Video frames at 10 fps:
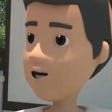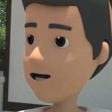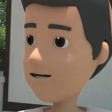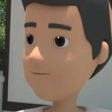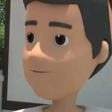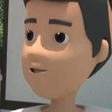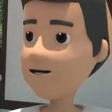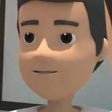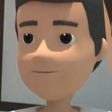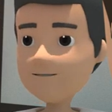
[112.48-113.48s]
oynayalım o zaman.
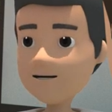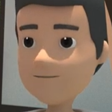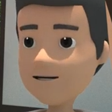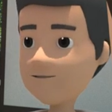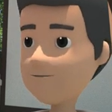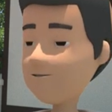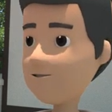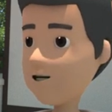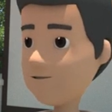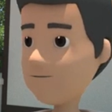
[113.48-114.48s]
En uzağa taşı
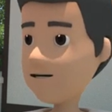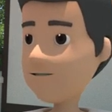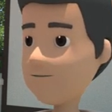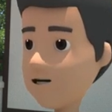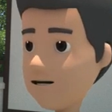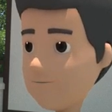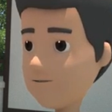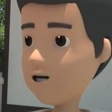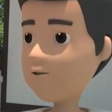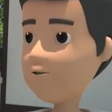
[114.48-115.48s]
fırlatanlar ebe olmaktan
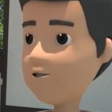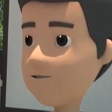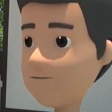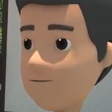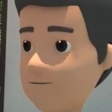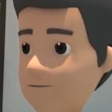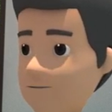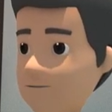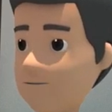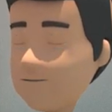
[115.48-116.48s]
kurtulsun.
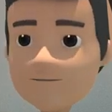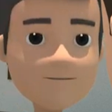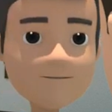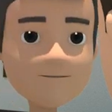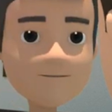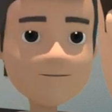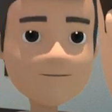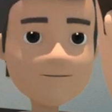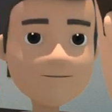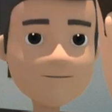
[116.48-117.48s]
Ben taş
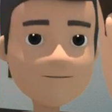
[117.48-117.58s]
fırlatmada